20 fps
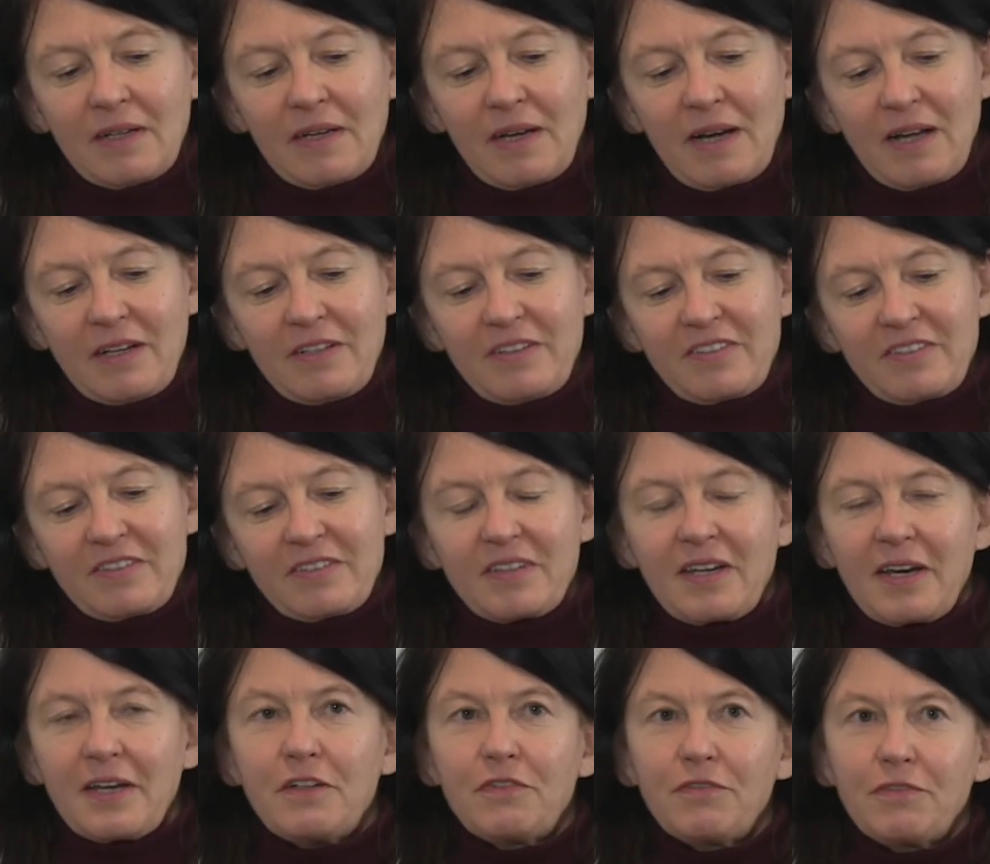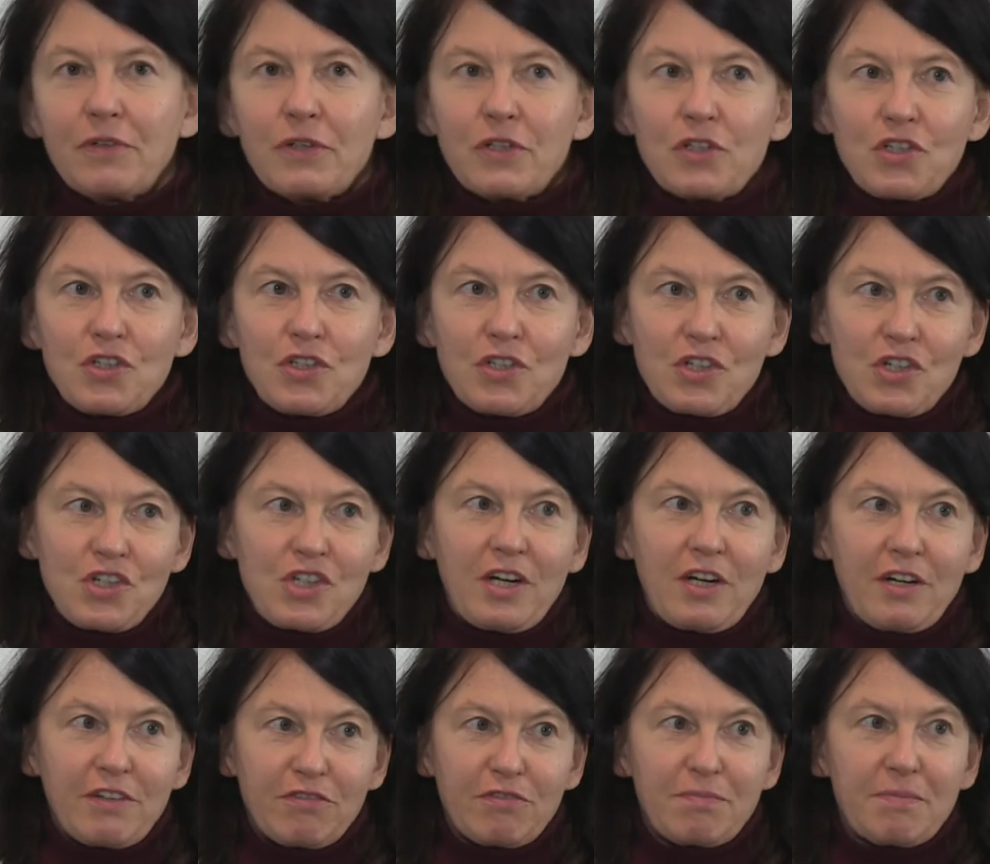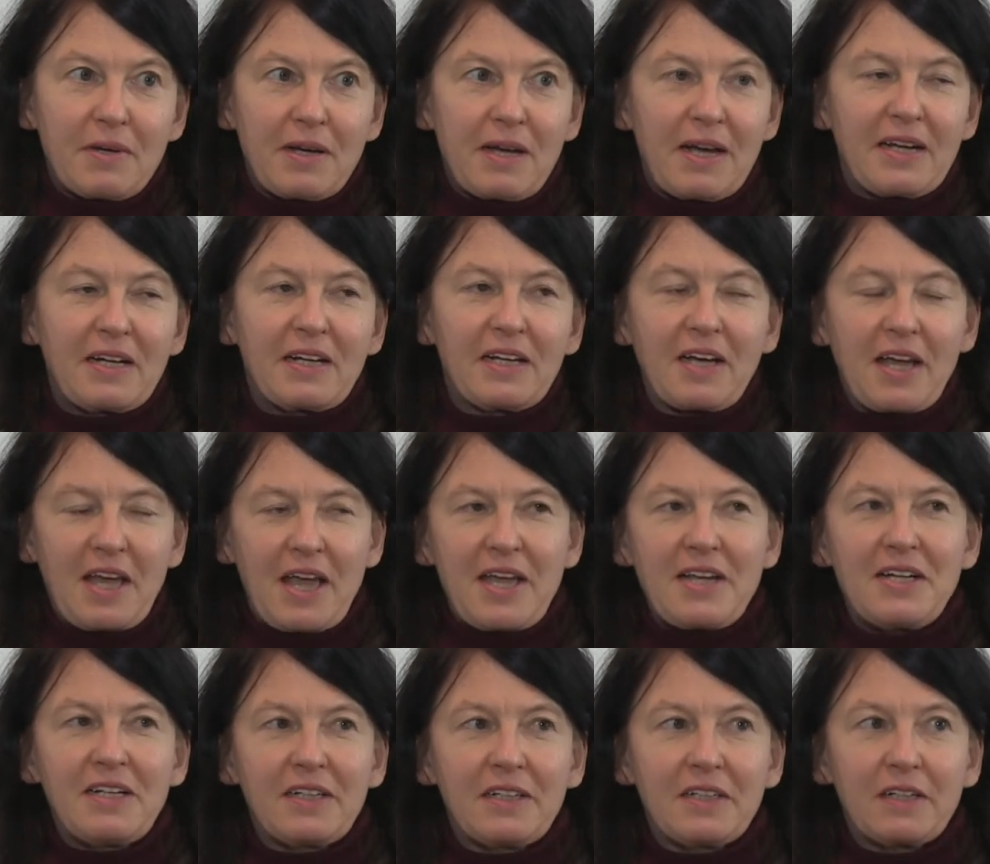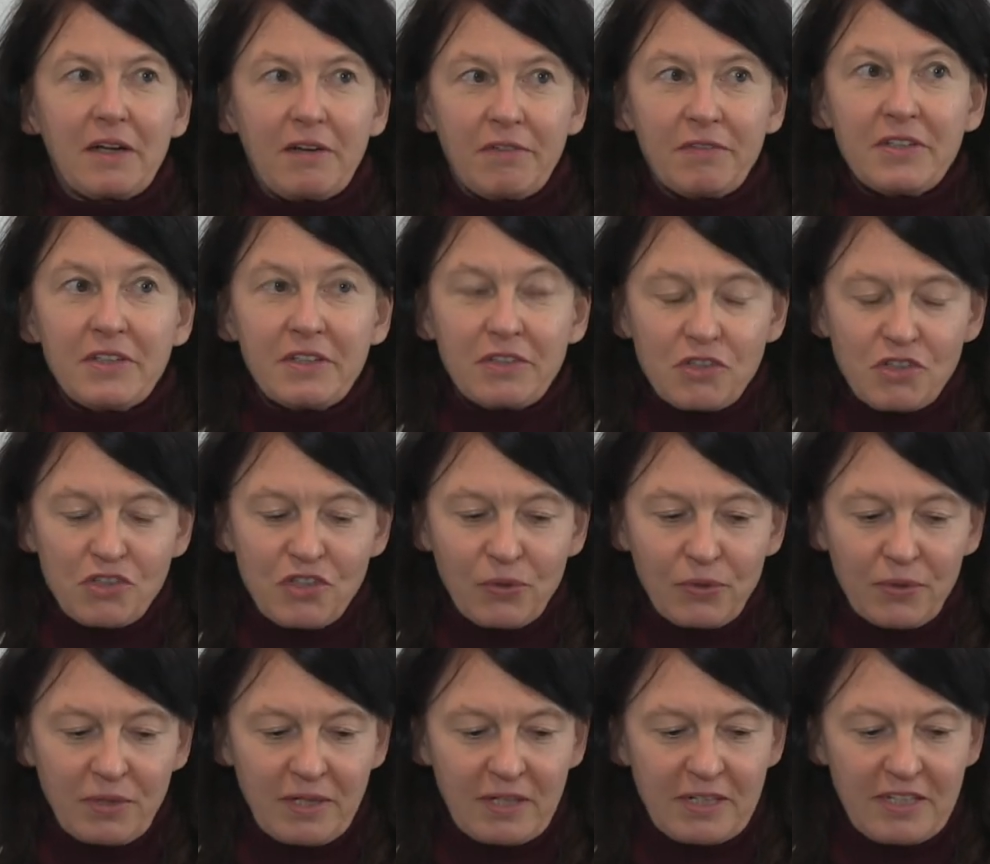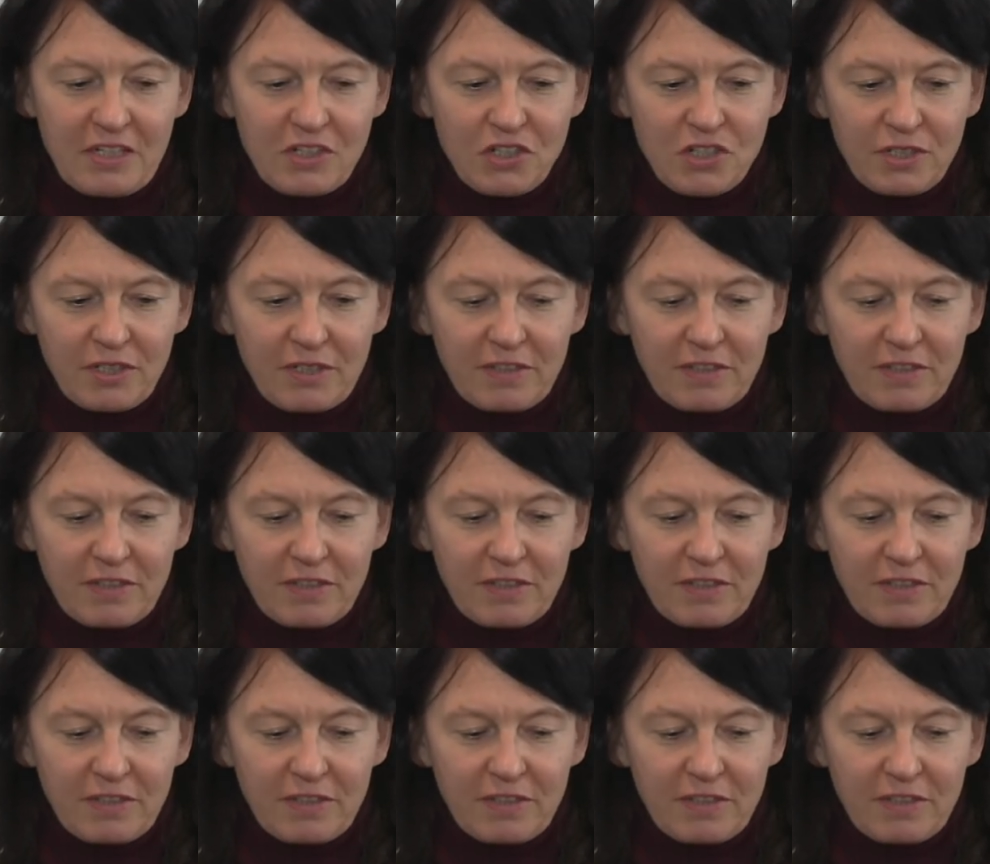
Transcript: Als Trendforscher schafft man eigentlich ähnlich wie ein Journalist.